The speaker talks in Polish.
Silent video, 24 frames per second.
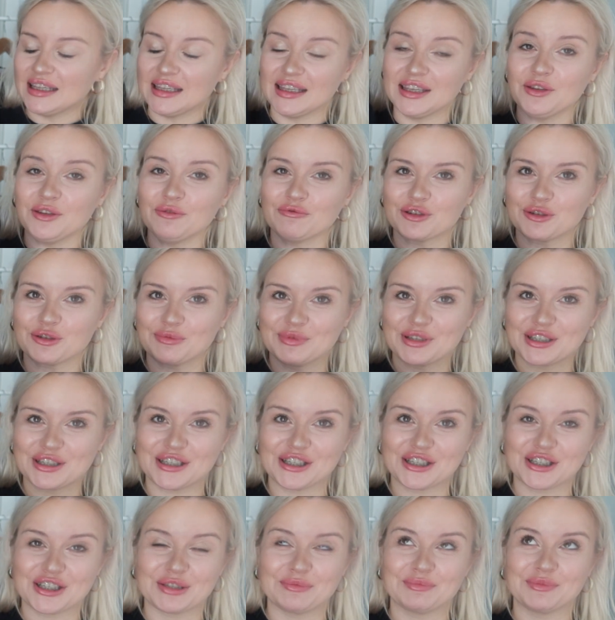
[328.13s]
i już
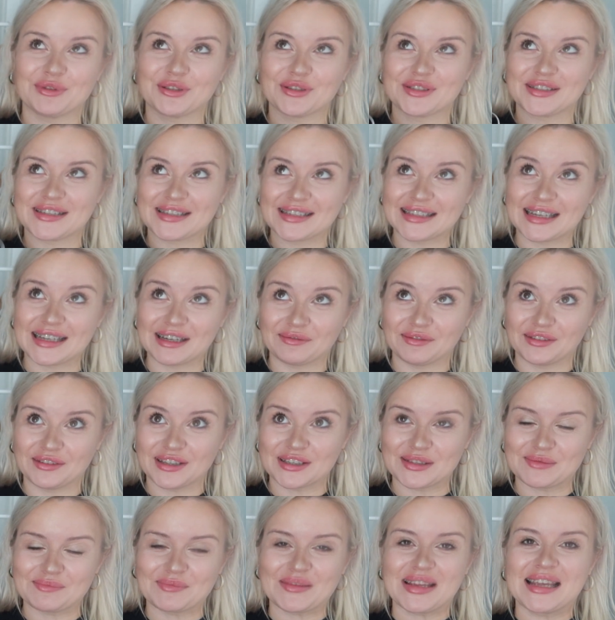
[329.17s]
myślę z czym to zestawić.